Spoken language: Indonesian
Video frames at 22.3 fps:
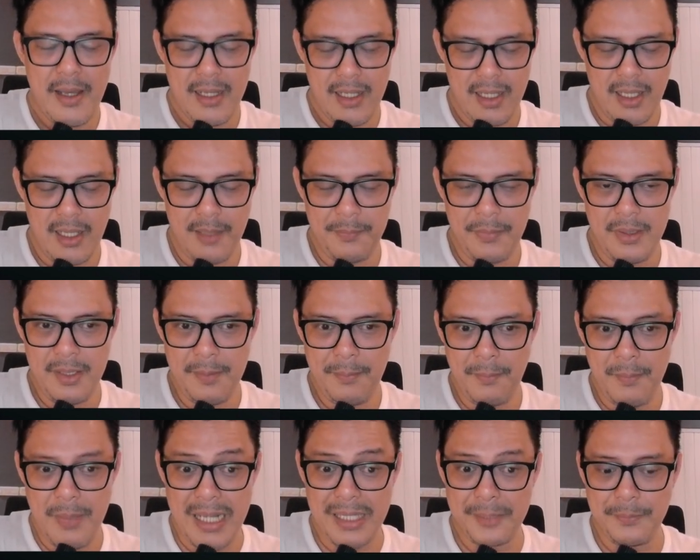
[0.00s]
apa
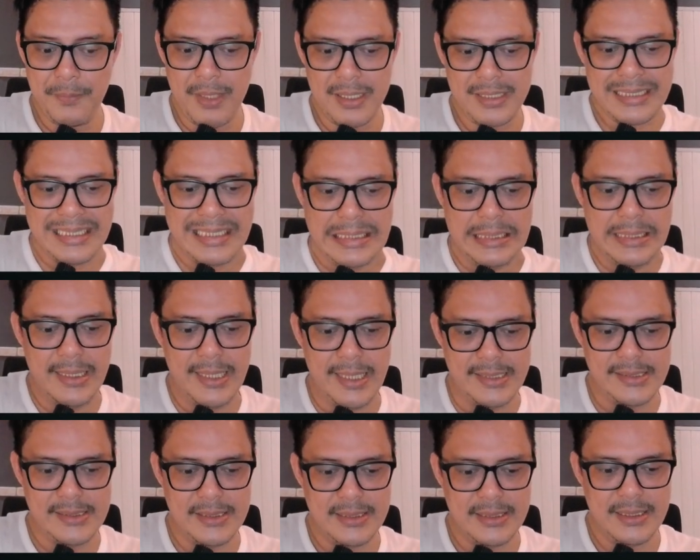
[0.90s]
part-part ini
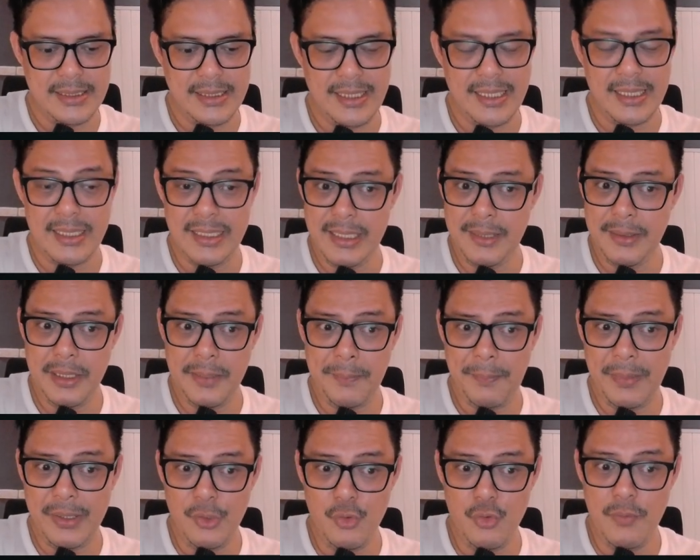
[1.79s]
guys. Ini, ini ini
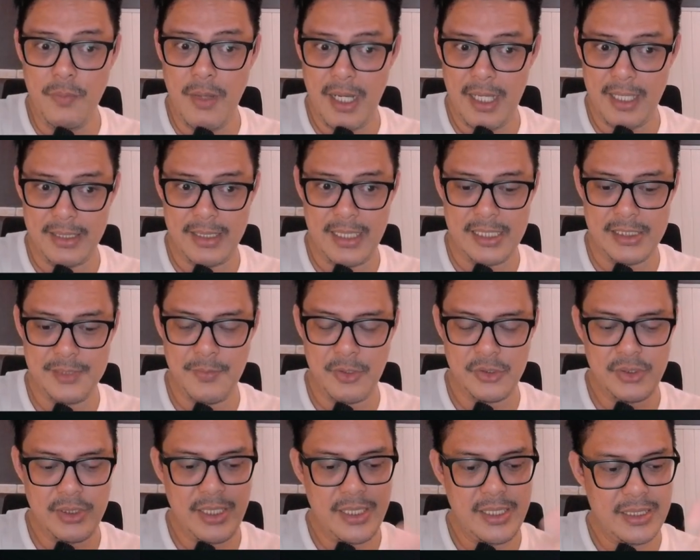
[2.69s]
penuh banget guys.
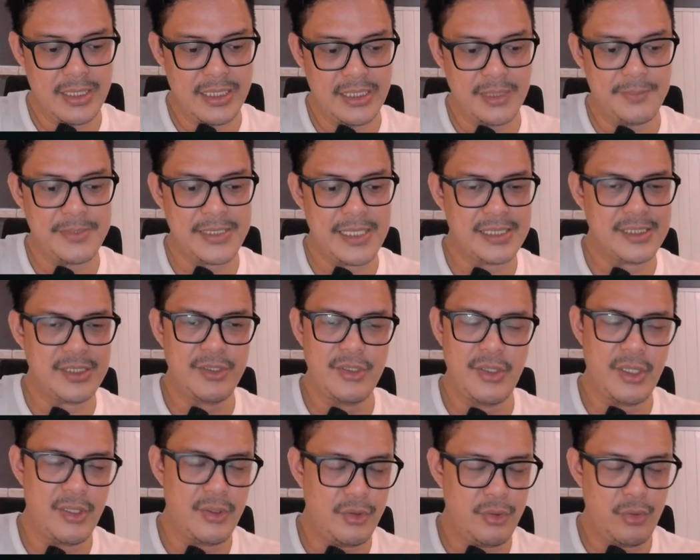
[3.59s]
Maksudnya rhythm section
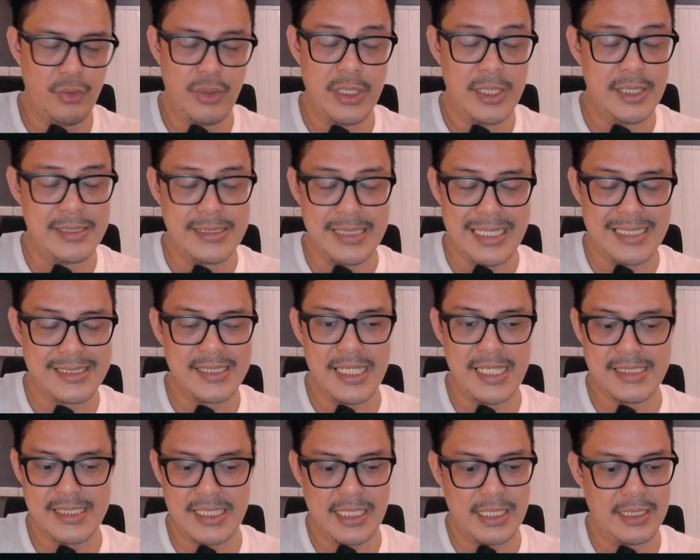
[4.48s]
ya ini udah jelas
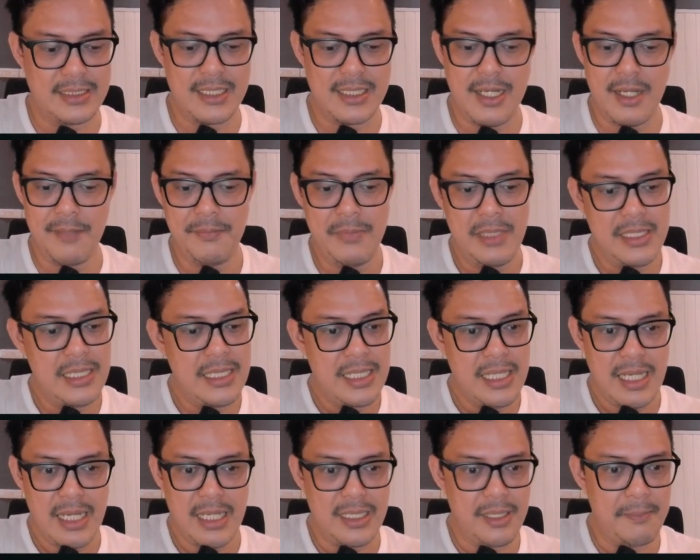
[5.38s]
guys ada drum,
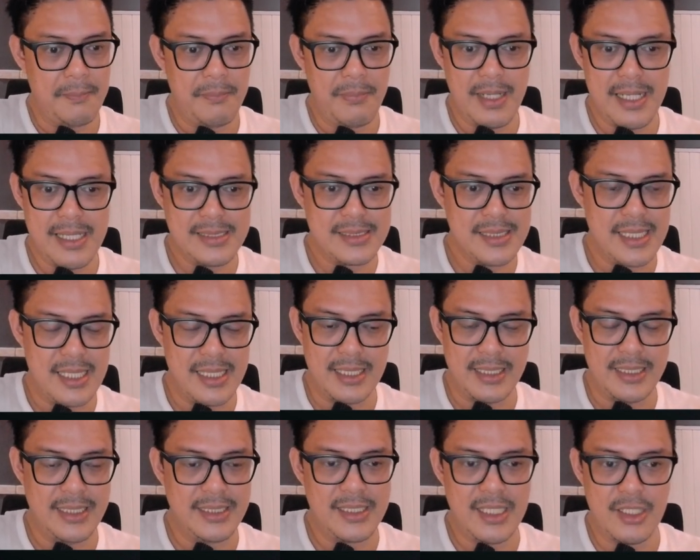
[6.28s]
ada bass, ada
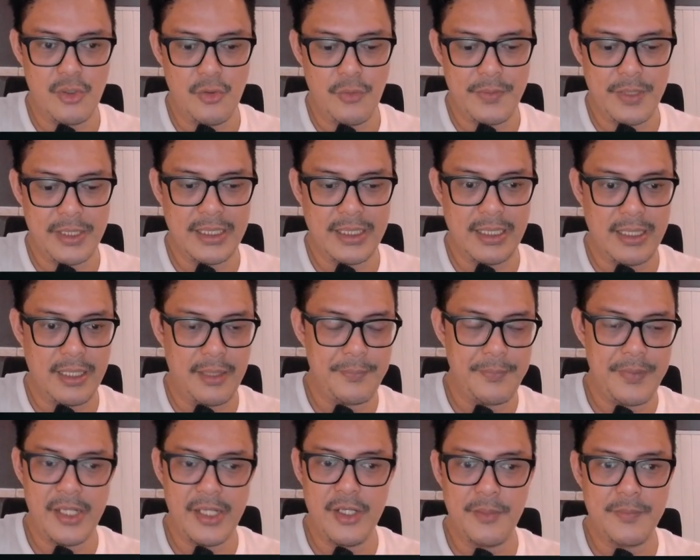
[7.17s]
gitar, gue perhatiin ada
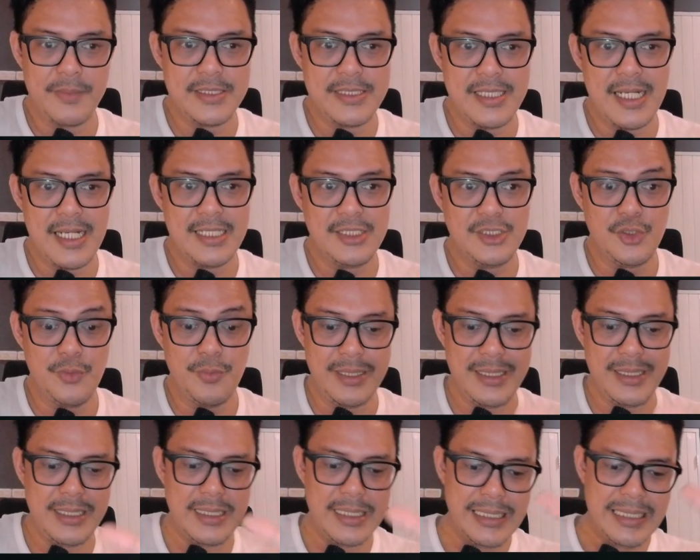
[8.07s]
piano yang berjalan.
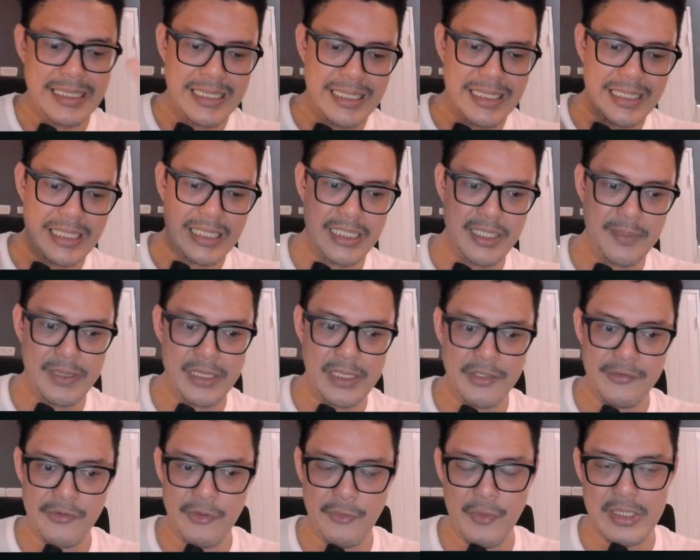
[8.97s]
Cuman ini
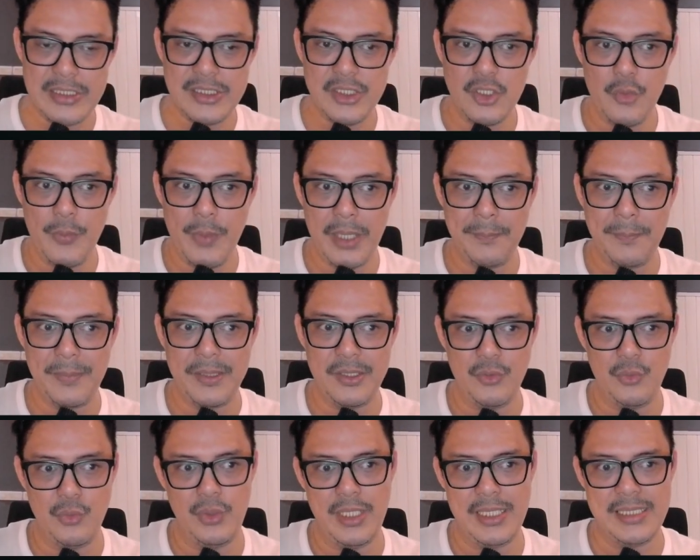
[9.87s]
middle frekuensi lumayan
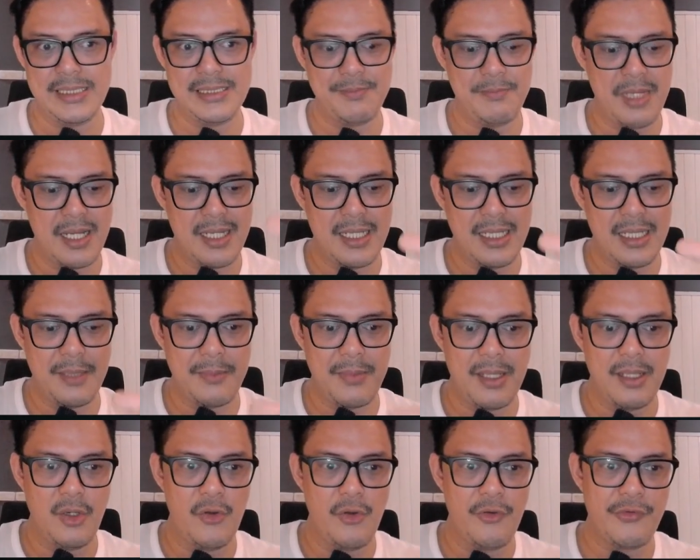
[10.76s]
penuh guys. Bahkan
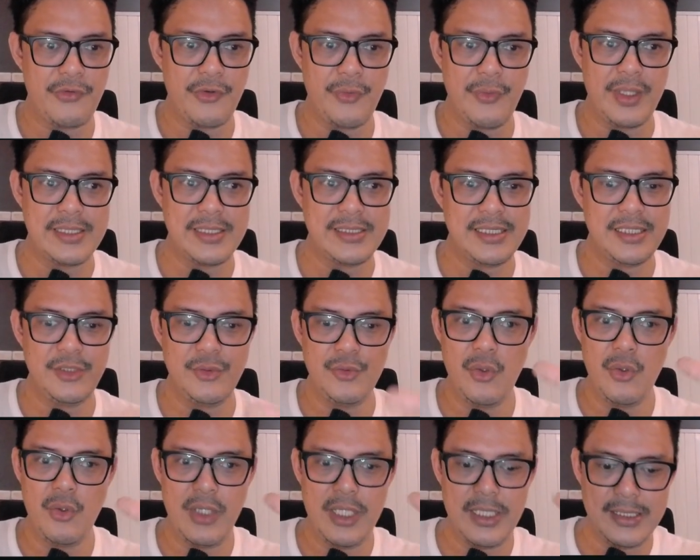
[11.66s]
sama low frekuensi itu
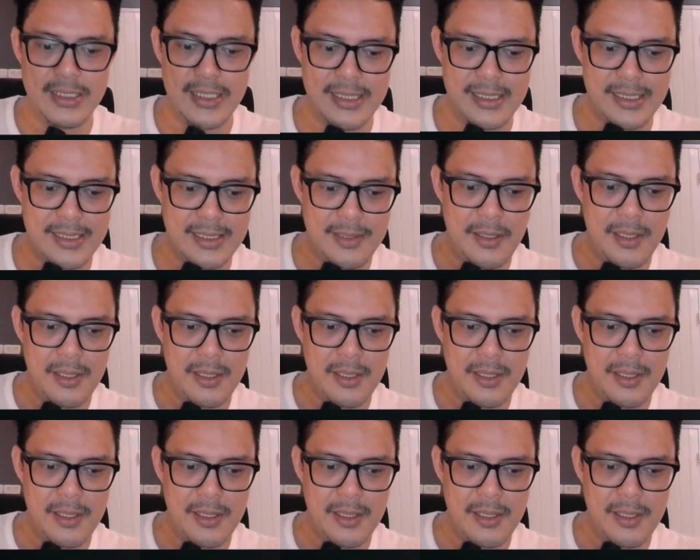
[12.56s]
gue ngeliat di